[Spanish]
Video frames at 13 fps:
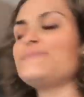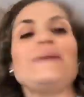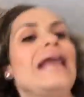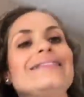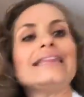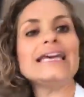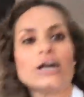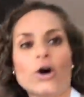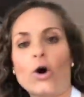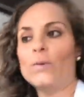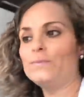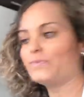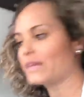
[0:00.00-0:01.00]

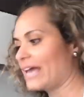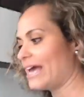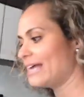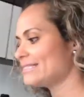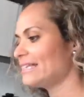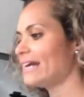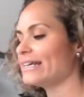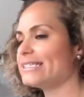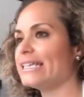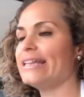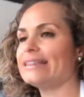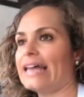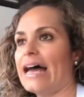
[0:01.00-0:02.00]
platico que esta
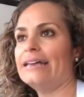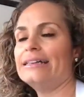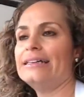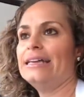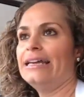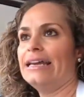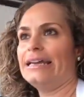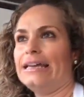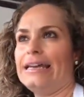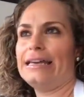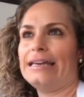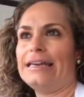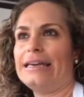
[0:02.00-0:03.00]
receta
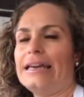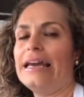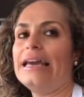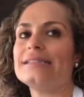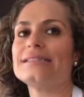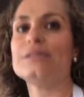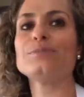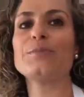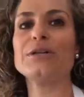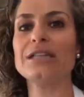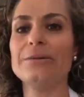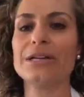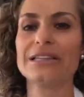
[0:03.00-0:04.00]
eh, es,
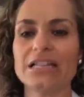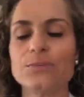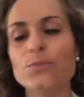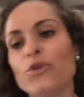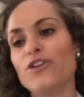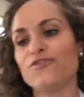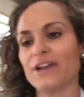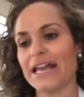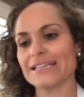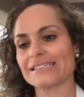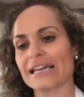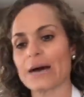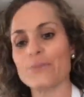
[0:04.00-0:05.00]
pues la verdad, muy
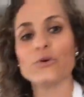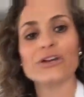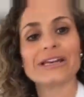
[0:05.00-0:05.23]
fresca, muy